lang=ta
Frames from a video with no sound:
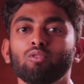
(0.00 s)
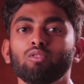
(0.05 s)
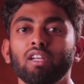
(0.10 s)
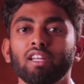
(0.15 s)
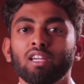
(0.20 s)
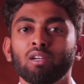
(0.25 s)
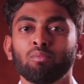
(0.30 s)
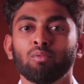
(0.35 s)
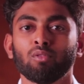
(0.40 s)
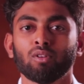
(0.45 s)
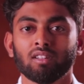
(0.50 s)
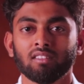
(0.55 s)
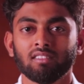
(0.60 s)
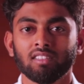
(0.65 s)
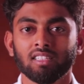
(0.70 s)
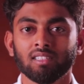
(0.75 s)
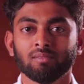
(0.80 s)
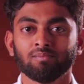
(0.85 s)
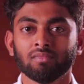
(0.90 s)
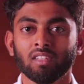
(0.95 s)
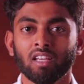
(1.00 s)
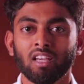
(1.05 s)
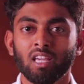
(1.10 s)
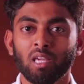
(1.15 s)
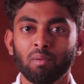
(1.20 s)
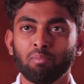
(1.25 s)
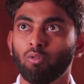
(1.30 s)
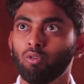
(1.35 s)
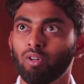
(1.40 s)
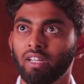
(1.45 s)
குதிரைக்கு போடுறது
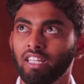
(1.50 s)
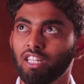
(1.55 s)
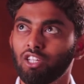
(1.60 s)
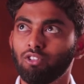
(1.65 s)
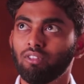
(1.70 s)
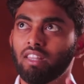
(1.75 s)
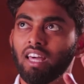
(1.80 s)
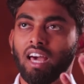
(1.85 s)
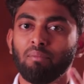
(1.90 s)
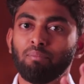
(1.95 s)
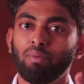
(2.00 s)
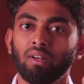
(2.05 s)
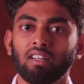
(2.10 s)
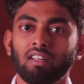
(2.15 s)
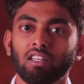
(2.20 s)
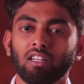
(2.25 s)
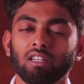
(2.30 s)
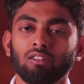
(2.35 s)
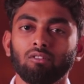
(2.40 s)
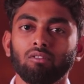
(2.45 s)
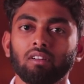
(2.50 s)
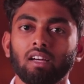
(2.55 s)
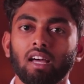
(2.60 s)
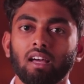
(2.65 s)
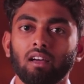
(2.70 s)
இப்போ ஒரு இருபது ஆப்பிள் இருக்குது